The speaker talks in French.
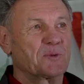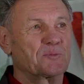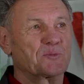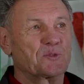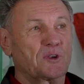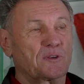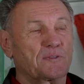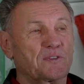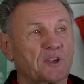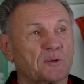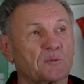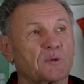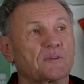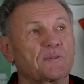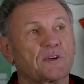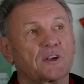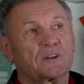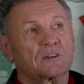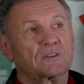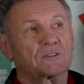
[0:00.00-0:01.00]
pas pu la faire.
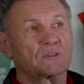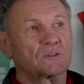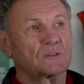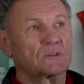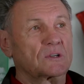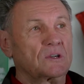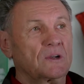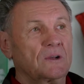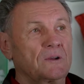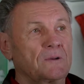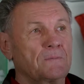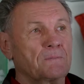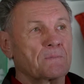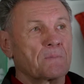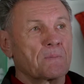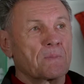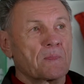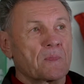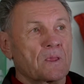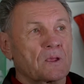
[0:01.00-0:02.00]
enfin,
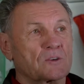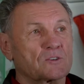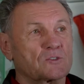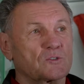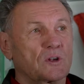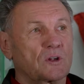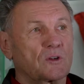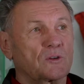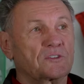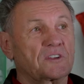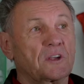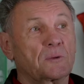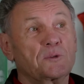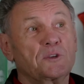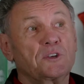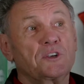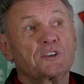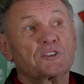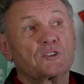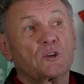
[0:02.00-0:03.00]
je, la
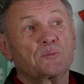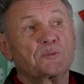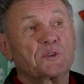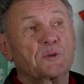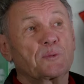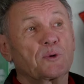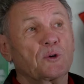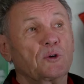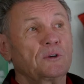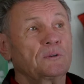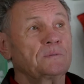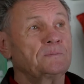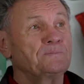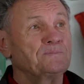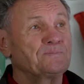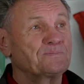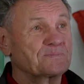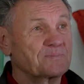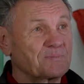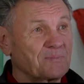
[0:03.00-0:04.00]
comptabilise un petit peu.
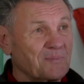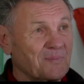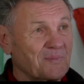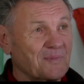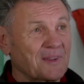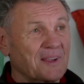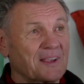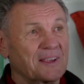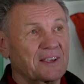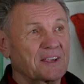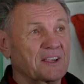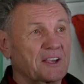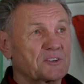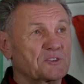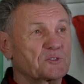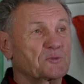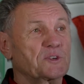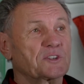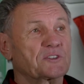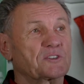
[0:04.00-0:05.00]
Et
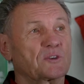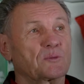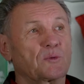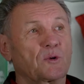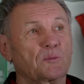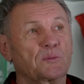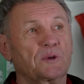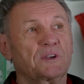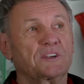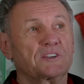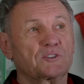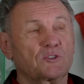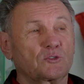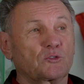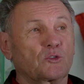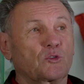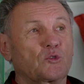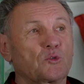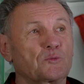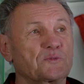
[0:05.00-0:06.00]
ensuite, bon, ben, les
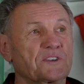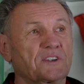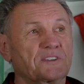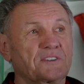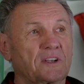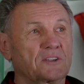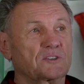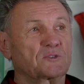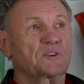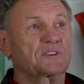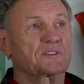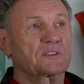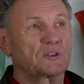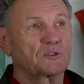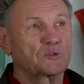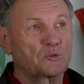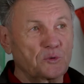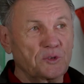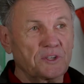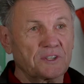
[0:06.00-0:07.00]
autres coupes, c'était en
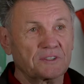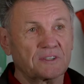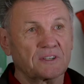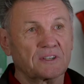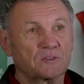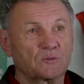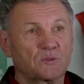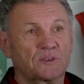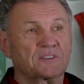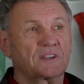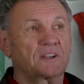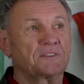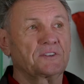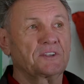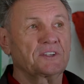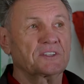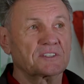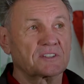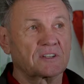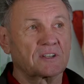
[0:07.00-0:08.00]
68 et
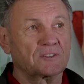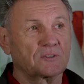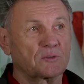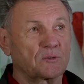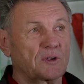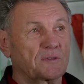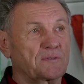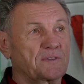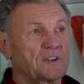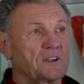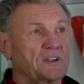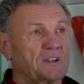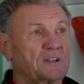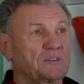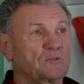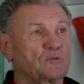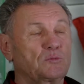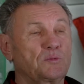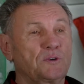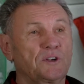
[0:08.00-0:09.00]
70, quand on a fait
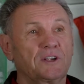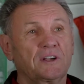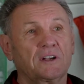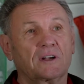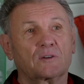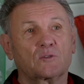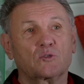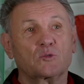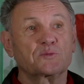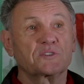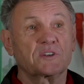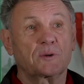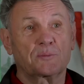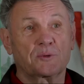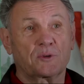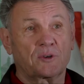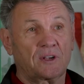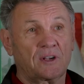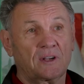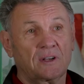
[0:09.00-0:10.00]
les doublés, en coupe
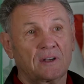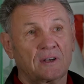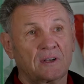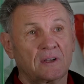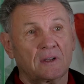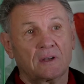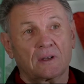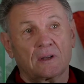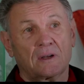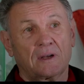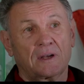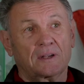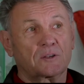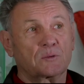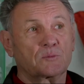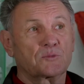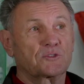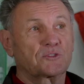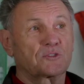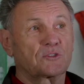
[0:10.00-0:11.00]
championnat, avec
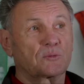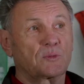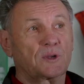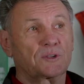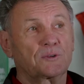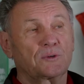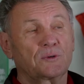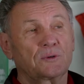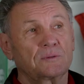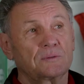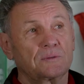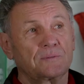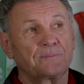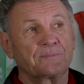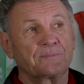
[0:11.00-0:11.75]
M. Bateux.